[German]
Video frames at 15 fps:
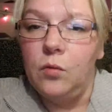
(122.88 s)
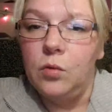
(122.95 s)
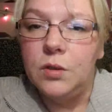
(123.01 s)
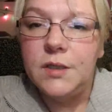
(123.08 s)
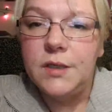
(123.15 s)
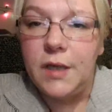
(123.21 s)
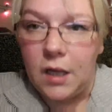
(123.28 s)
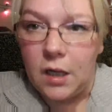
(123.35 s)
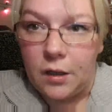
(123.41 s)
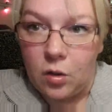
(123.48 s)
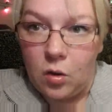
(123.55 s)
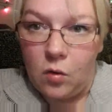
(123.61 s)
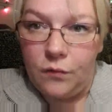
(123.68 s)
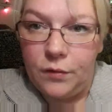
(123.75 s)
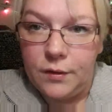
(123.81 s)
ein Sticker
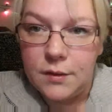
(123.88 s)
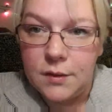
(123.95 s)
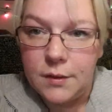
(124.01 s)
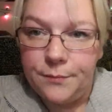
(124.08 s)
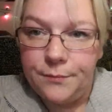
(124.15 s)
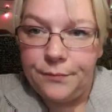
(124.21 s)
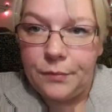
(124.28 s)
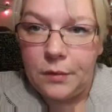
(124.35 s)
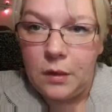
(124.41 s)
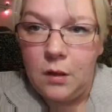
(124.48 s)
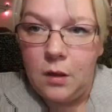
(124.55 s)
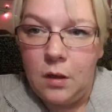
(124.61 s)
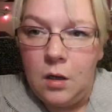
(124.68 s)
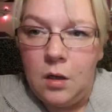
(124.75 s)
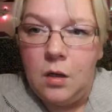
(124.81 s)
drauf ist.
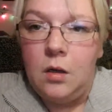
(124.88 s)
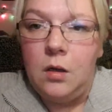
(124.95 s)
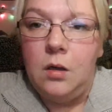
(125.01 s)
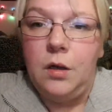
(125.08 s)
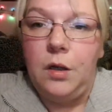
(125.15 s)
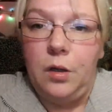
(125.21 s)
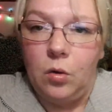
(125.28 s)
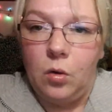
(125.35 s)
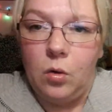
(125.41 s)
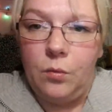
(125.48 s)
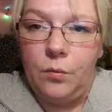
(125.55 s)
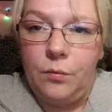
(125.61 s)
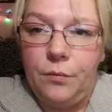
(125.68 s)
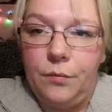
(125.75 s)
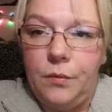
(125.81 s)
Jo.
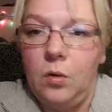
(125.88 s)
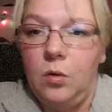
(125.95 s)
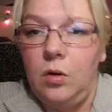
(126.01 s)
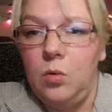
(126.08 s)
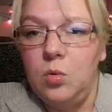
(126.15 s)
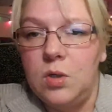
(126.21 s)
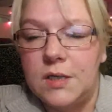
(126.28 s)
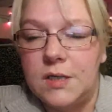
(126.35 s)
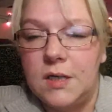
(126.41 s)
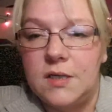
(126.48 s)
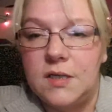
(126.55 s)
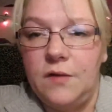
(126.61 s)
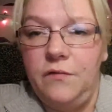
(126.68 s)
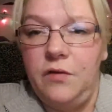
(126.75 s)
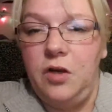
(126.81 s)
Und Lukas hat
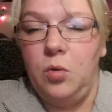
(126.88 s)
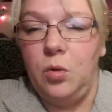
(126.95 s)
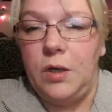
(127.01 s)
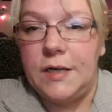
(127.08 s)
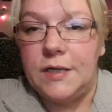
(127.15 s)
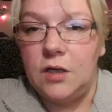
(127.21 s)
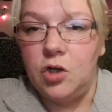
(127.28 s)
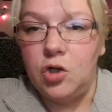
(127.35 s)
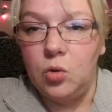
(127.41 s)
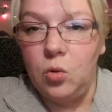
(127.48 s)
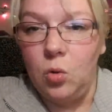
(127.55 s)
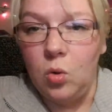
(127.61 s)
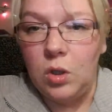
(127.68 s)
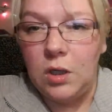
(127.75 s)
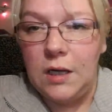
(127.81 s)
sein Video gestern schon
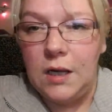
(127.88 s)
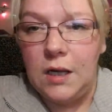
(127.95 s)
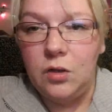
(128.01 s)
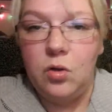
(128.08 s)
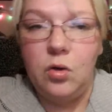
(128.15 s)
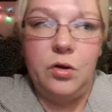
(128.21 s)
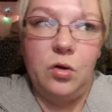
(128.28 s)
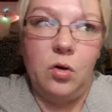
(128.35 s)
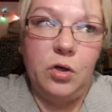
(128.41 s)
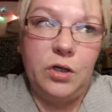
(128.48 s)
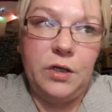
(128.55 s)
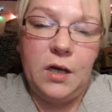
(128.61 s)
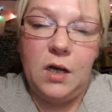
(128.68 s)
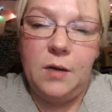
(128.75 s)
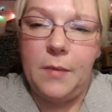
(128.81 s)
hochgeladen. Könnt ihr euch
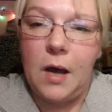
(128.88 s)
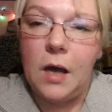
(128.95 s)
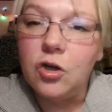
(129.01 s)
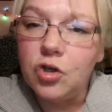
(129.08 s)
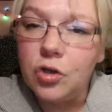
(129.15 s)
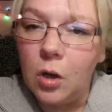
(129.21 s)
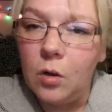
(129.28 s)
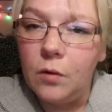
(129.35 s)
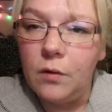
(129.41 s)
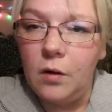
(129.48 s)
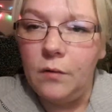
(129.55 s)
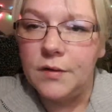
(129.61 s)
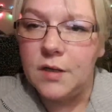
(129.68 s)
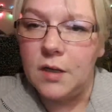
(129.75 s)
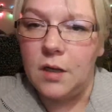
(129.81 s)
gerne mal anschauen,
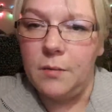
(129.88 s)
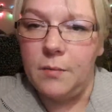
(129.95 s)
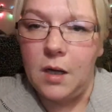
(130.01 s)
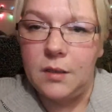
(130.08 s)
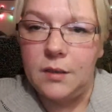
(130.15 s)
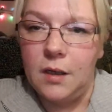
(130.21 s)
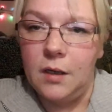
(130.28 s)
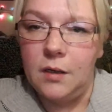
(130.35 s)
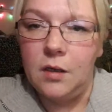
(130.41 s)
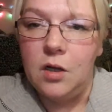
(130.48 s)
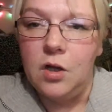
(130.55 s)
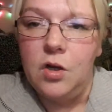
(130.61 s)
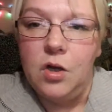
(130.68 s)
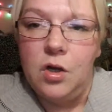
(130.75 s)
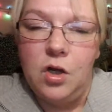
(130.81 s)
was er gemacht hat.
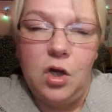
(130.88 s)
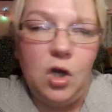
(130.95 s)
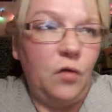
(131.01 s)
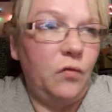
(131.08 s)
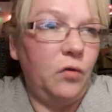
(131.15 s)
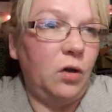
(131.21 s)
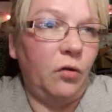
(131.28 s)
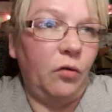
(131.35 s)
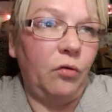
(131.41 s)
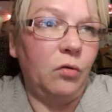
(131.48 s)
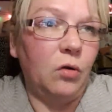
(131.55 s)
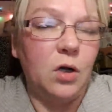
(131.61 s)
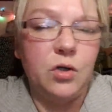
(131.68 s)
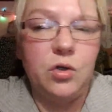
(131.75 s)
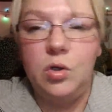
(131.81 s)
Ich finde das
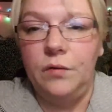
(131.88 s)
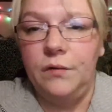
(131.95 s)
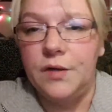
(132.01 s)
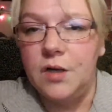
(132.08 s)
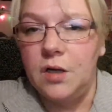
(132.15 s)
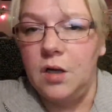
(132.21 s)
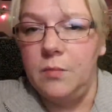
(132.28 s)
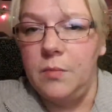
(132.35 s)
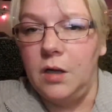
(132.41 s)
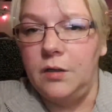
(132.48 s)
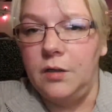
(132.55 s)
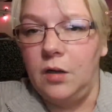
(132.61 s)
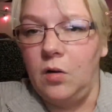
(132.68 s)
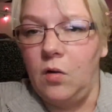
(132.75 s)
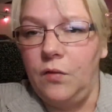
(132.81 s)
zuckersüß, was er gemacht
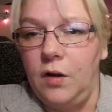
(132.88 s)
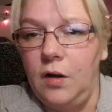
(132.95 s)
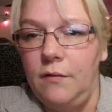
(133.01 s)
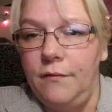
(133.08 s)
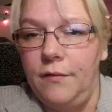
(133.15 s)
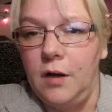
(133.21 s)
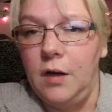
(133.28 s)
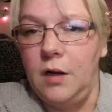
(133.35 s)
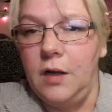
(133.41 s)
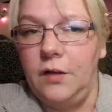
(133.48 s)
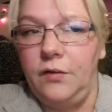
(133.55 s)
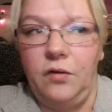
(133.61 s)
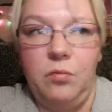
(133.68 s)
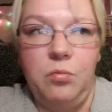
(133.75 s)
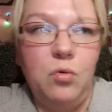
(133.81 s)
hat, auf jeden Fall. Er hat
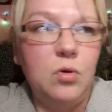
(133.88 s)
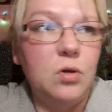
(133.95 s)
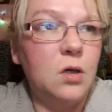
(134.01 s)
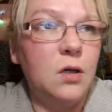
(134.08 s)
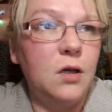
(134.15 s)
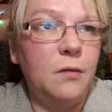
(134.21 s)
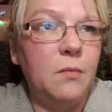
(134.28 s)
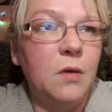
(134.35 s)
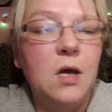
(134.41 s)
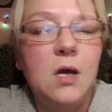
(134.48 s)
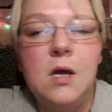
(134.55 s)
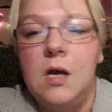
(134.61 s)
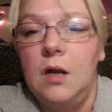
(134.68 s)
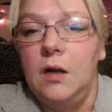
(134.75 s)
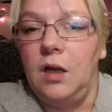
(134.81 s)
sich Mühe gegeben.
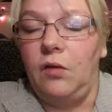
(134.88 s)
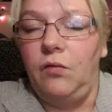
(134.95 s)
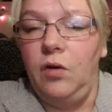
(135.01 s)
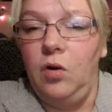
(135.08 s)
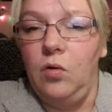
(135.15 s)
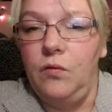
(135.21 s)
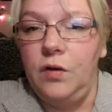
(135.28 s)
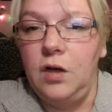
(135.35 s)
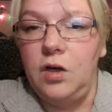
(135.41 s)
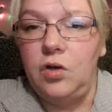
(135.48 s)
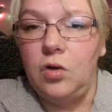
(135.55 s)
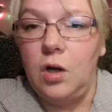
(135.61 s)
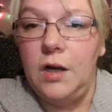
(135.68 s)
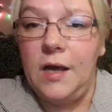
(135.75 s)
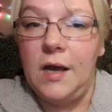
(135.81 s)
Das Video finde ich
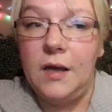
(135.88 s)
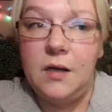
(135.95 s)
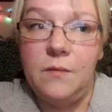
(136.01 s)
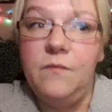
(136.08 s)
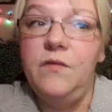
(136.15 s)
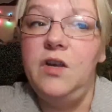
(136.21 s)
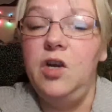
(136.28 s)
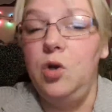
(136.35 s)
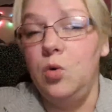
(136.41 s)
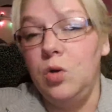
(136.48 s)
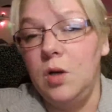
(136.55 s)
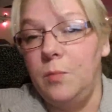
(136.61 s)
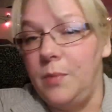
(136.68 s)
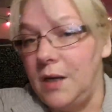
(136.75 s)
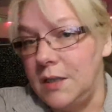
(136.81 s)
toll. Er hat im Video
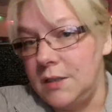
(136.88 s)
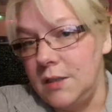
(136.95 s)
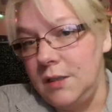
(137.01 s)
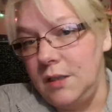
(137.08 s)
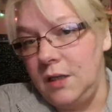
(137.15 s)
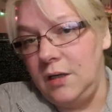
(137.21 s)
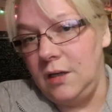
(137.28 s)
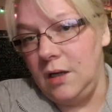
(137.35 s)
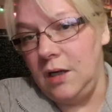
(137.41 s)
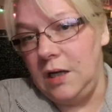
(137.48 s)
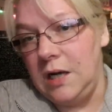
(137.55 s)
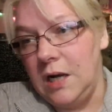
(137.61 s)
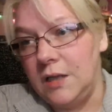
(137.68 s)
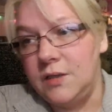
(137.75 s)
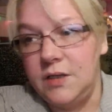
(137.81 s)
gebastelt. Ich, ich
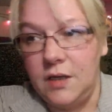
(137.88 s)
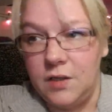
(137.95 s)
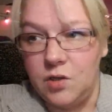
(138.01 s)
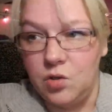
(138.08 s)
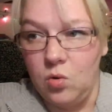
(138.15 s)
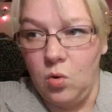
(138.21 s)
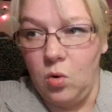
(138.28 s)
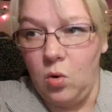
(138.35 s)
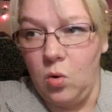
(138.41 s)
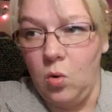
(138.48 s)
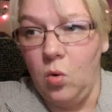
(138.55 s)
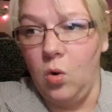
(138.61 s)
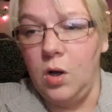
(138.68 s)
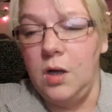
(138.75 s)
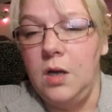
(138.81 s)
lade es jetzt so
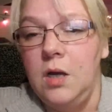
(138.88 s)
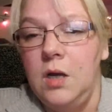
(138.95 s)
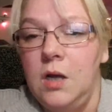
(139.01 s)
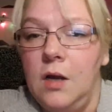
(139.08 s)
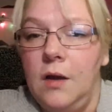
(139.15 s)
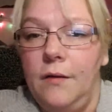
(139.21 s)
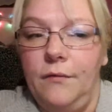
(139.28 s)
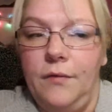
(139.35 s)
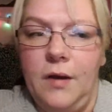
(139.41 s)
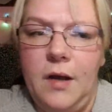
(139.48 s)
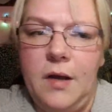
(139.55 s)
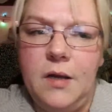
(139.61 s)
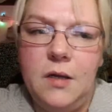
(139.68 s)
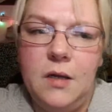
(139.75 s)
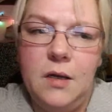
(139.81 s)
hoch,
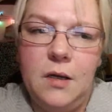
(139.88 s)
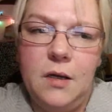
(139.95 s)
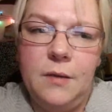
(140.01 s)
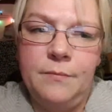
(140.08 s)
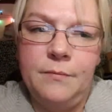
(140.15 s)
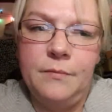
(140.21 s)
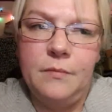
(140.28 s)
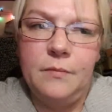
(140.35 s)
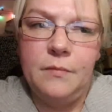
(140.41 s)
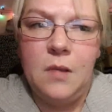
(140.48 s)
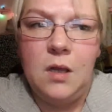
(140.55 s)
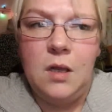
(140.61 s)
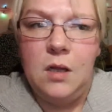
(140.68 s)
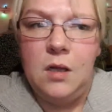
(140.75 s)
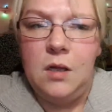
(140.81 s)
weil ähm,
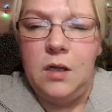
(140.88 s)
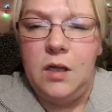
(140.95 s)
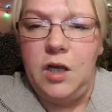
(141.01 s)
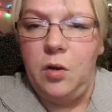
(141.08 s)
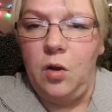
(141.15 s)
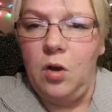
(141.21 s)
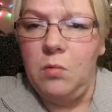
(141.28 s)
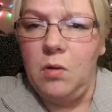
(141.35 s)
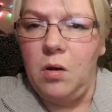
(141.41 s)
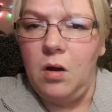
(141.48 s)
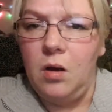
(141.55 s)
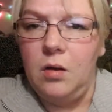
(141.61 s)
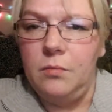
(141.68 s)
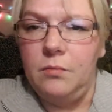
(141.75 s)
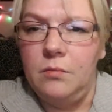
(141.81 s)
ich
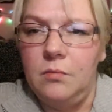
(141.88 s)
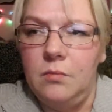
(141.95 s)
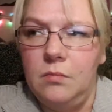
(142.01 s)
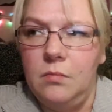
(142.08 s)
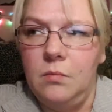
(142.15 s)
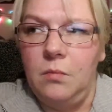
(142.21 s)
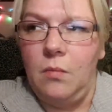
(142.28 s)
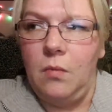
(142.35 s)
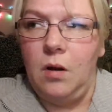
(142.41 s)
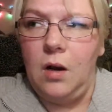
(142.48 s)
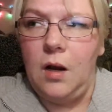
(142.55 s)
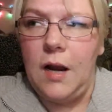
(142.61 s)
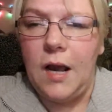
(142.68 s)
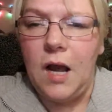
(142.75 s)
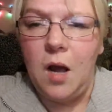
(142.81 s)
immer
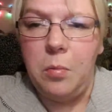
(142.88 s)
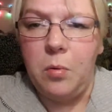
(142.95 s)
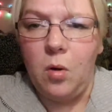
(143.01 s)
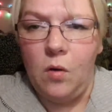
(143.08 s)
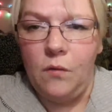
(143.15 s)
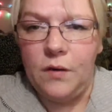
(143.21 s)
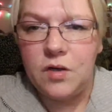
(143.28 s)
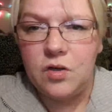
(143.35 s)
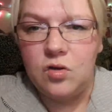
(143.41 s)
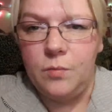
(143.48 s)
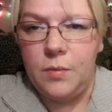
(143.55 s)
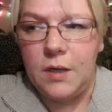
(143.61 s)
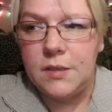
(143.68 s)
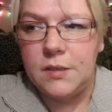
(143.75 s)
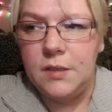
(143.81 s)
länger brauche, was zu
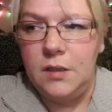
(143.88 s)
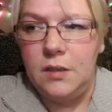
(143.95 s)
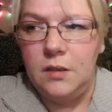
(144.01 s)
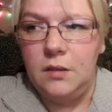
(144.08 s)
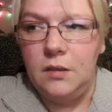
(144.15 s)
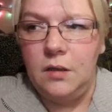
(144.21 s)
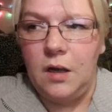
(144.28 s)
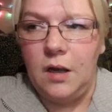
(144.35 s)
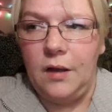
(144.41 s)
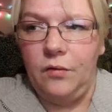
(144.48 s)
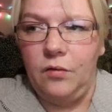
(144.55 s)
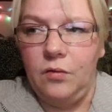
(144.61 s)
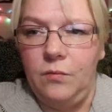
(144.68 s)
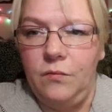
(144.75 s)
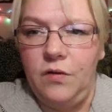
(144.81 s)
basteln.
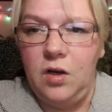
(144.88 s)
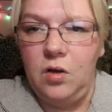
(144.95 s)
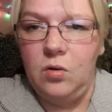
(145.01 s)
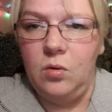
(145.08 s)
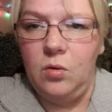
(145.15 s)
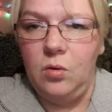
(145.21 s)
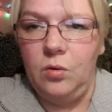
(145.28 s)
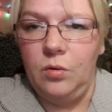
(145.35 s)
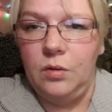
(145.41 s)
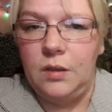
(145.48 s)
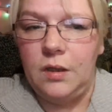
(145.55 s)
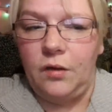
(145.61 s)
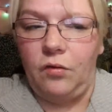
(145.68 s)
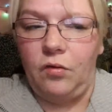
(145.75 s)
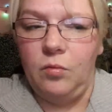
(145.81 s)
Also im Video,
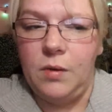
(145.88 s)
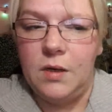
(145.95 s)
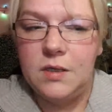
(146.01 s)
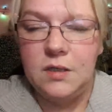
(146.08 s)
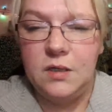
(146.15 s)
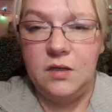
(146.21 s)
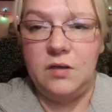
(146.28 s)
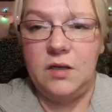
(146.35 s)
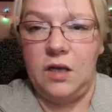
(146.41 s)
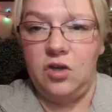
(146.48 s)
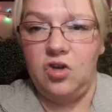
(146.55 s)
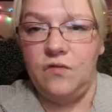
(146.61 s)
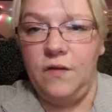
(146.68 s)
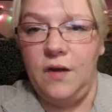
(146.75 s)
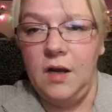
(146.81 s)
das zu basteln ist echt
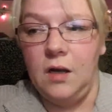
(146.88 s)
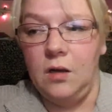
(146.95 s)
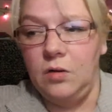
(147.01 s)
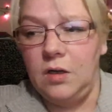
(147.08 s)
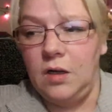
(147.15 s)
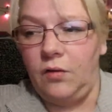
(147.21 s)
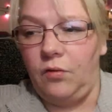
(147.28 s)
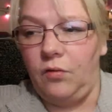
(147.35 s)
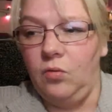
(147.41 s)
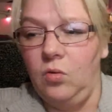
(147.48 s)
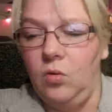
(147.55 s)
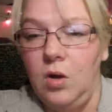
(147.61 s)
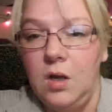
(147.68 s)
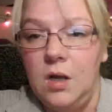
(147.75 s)
schwer und dazu